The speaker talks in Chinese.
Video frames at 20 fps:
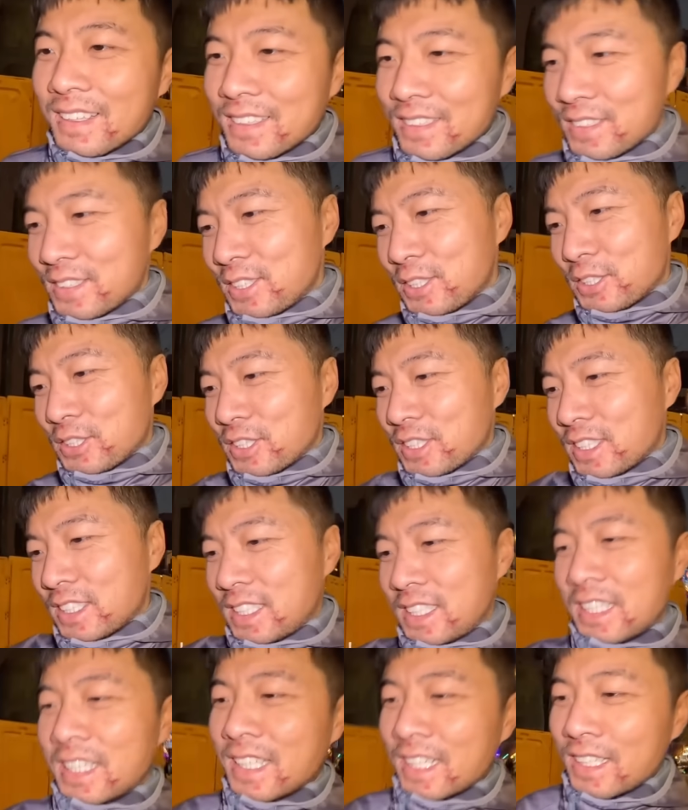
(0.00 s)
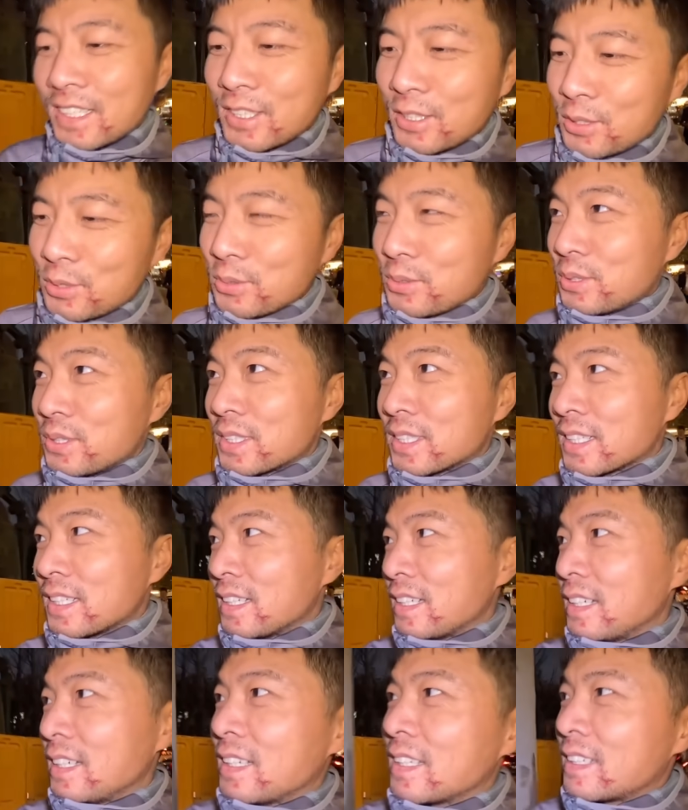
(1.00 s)
尤尤其是现在是属于这
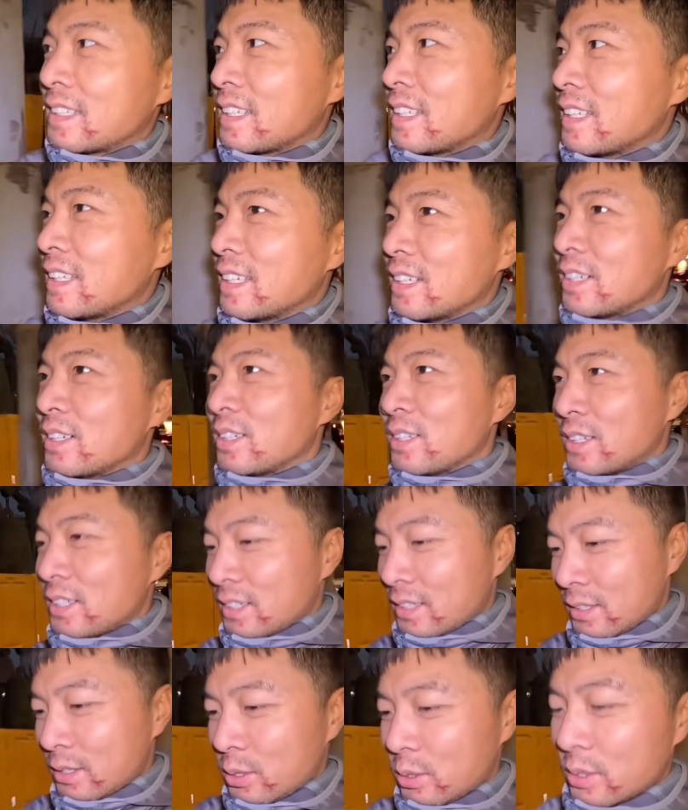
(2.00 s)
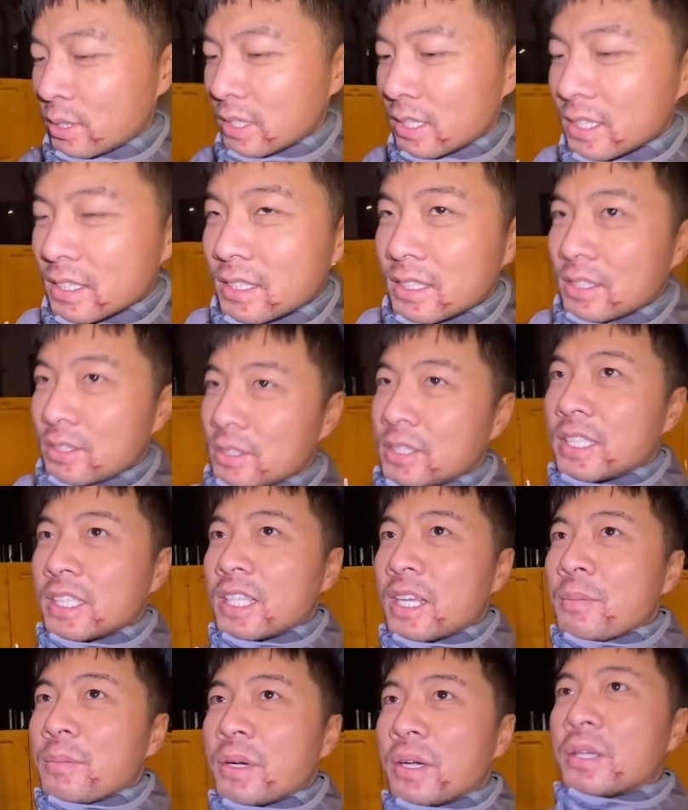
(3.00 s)
个天天混日子，就见
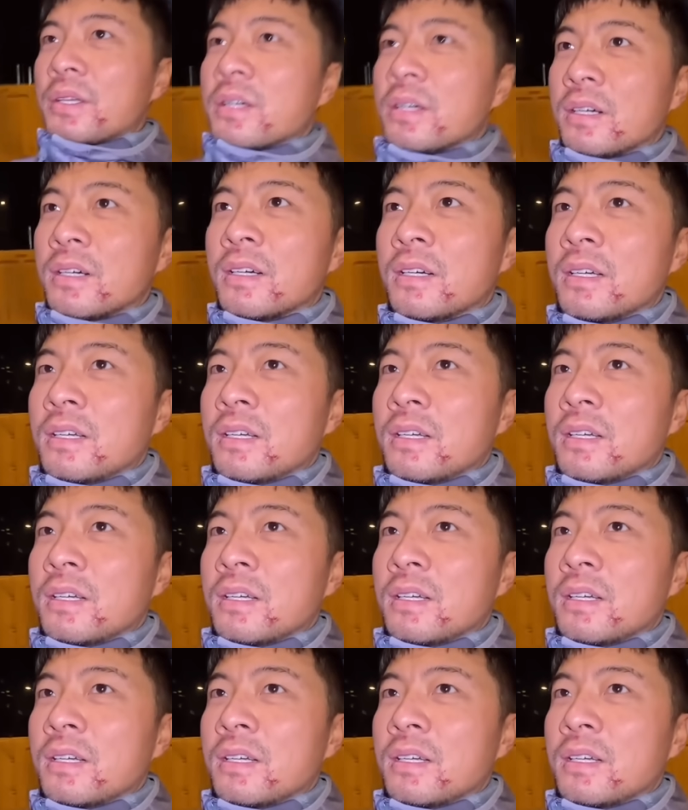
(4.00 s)
见朋友，